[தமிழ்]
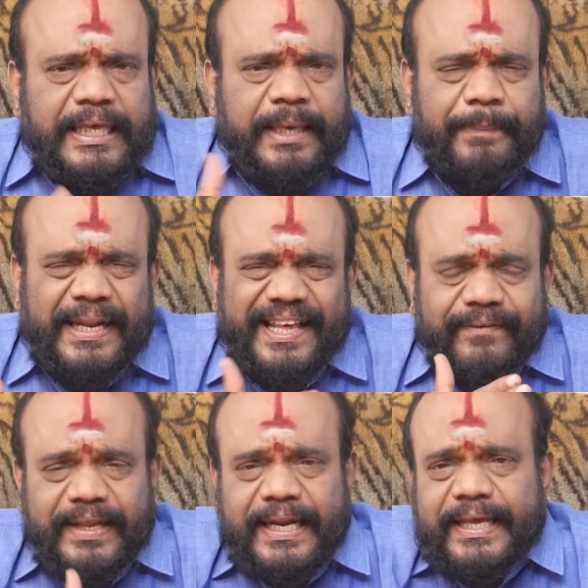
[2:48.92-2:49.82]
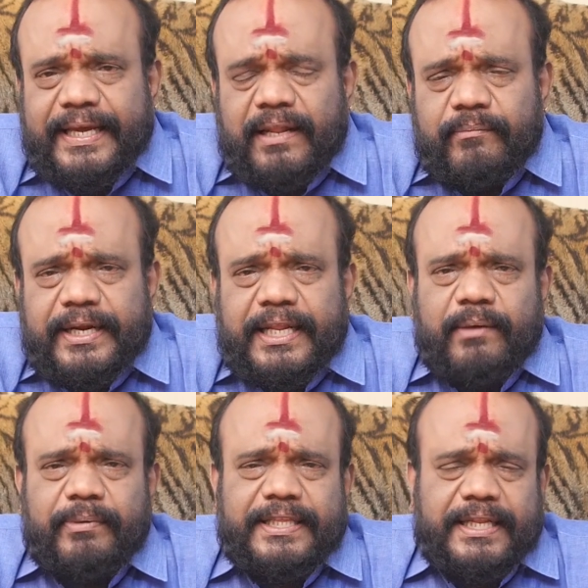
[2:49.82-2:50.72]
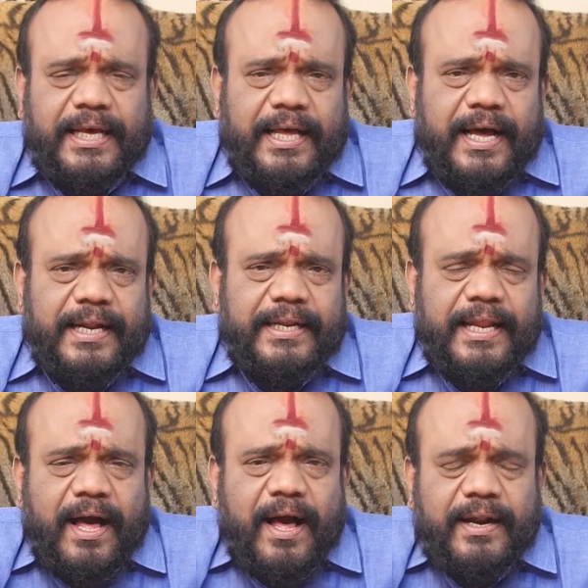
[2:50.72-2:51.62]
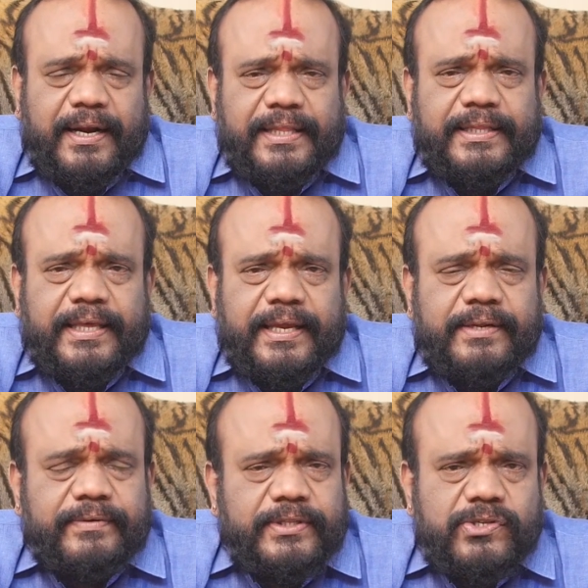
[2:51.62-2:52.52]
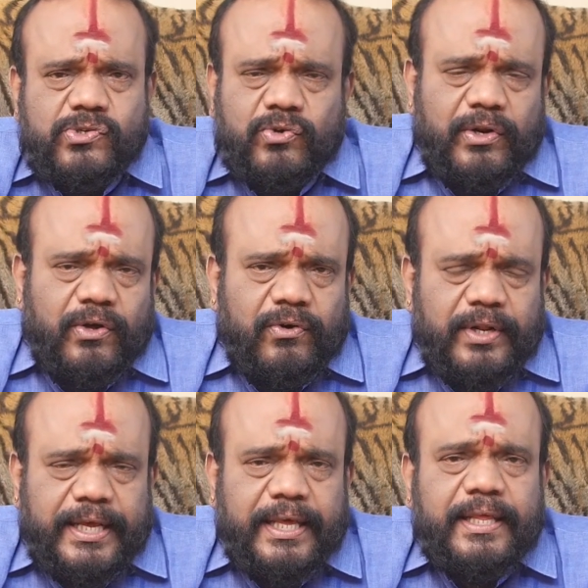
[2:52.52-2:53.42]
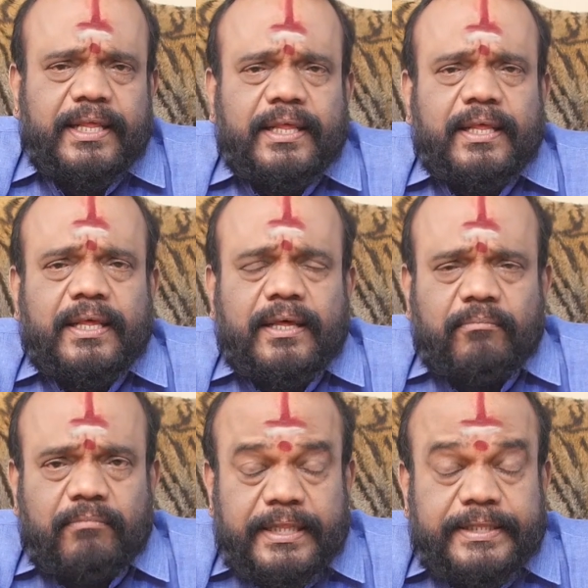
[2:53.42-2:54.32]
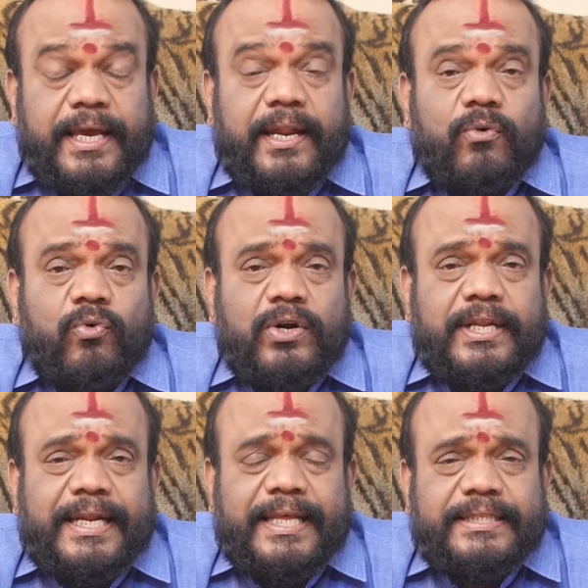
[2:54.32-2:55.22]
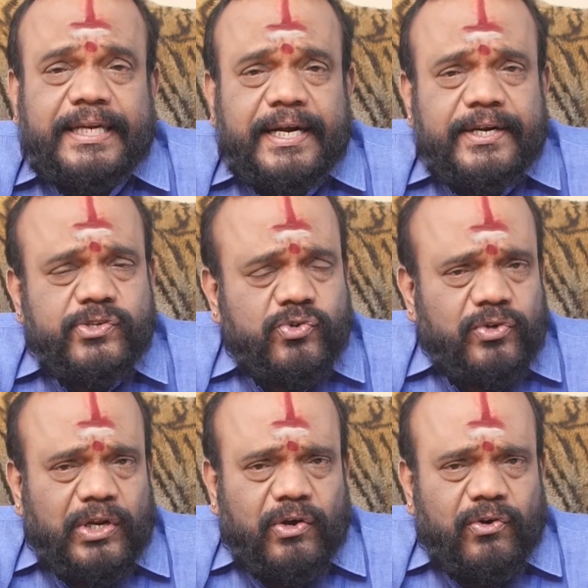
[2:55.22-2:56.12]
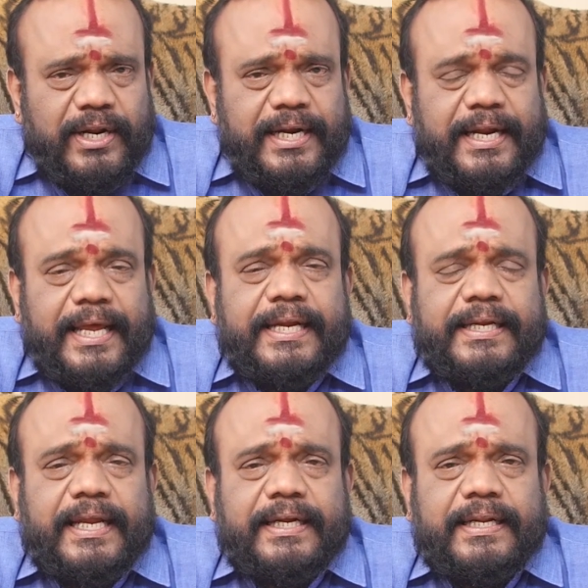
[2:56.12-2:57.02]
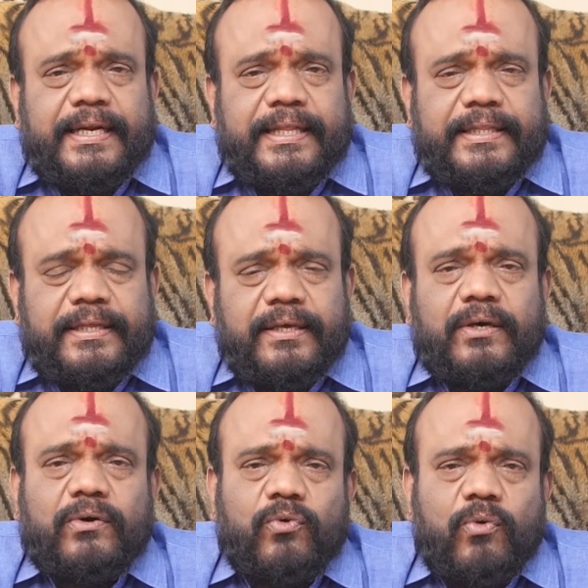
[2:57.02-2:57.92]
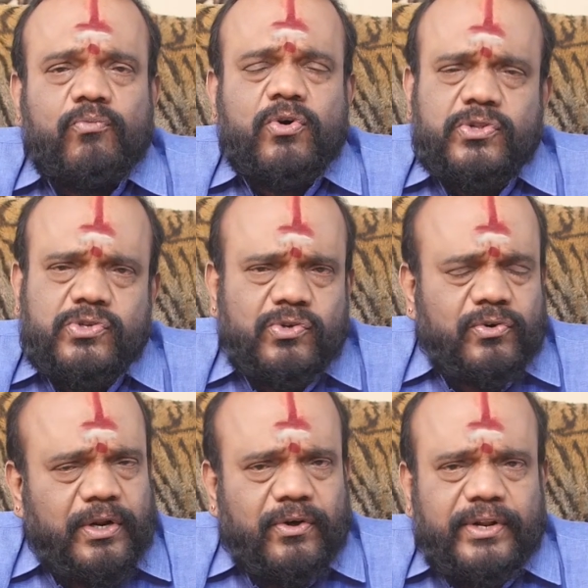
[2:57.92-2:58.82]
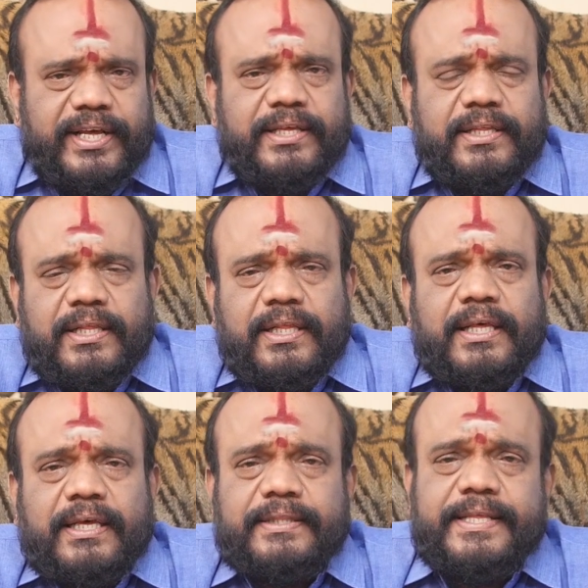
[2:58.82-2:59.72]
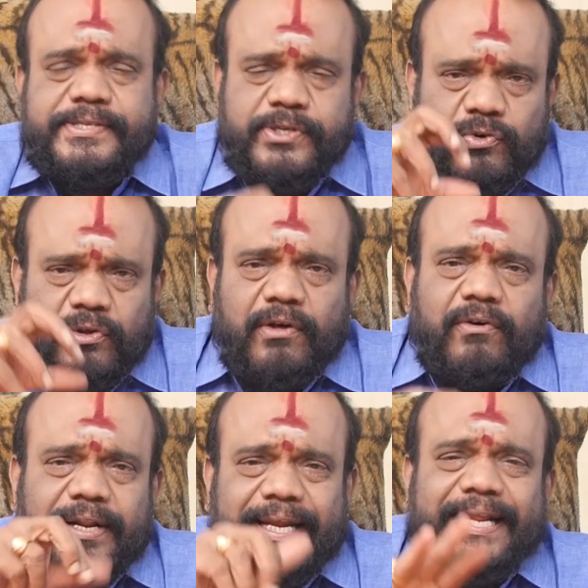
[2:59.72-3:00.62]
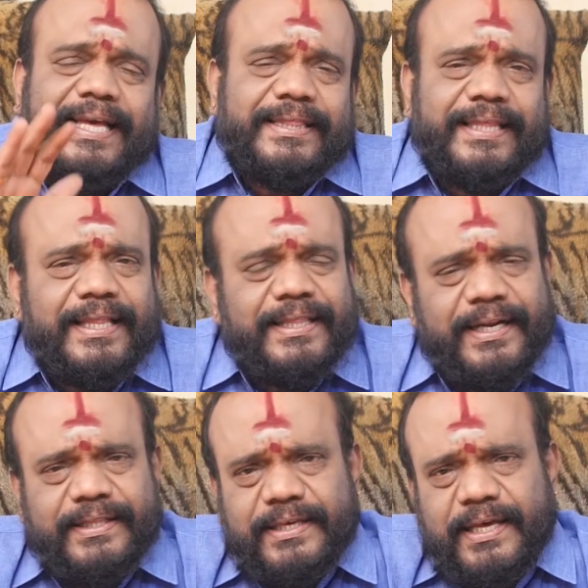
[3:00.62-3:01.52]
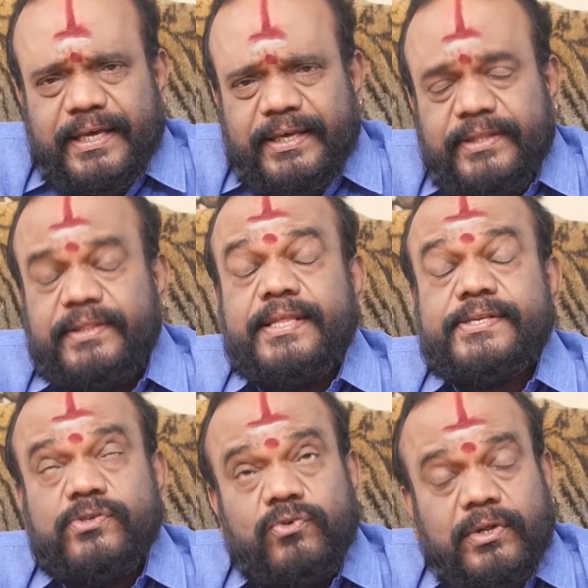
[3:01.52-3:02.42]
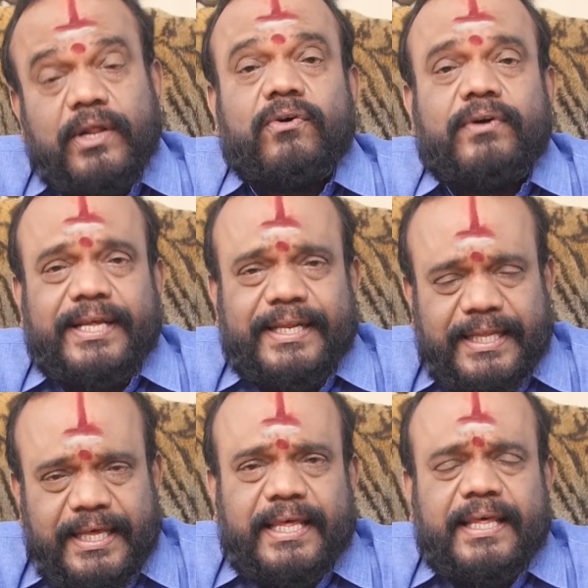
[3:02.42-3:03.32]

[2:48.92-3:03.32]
இப்போ இன்றைக்கி வெள்ளிக்கிழமை இன்றைக்கி பார்த்திங்கன்னா காலையில் ஆறுலேருந்து ஏழு வந்து சுக்கரகோரை மத்தியானம் ஒன்றுலேருந்து ரெண்டு சுக்கரகோரை நைட்டு எட்டுலேருந்து ஒம்பது சுக்கரகோரை இந்த சுக்கரகோரையை நீங்கள் தேர்ந்தெடுத்துக்கோங்க இந்த சுக்கரகோரையில்